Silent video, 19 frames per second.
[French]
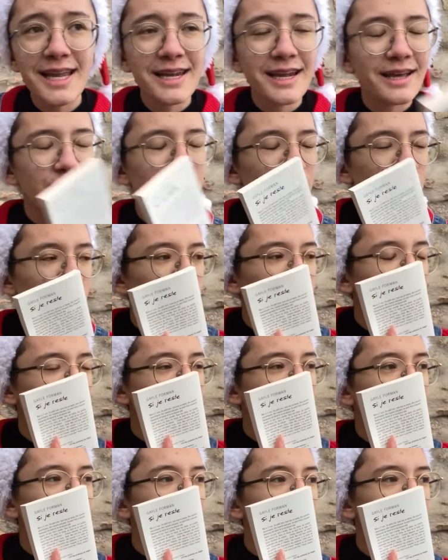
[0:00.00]
attends comment
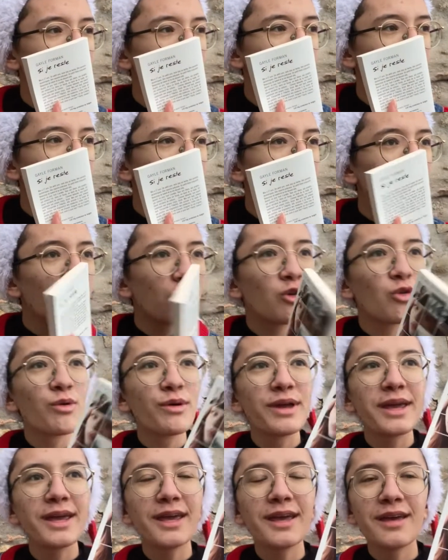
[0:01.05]
ça s'appelle
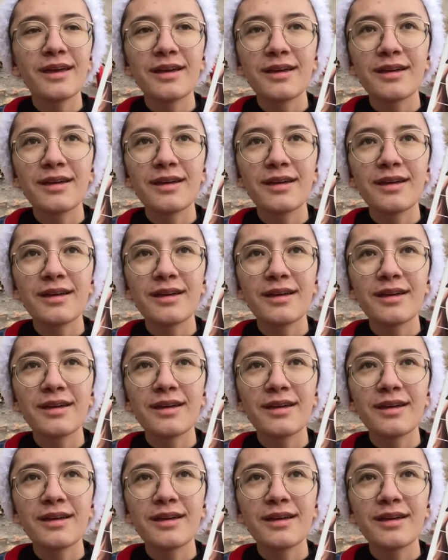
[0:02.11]
Chloé,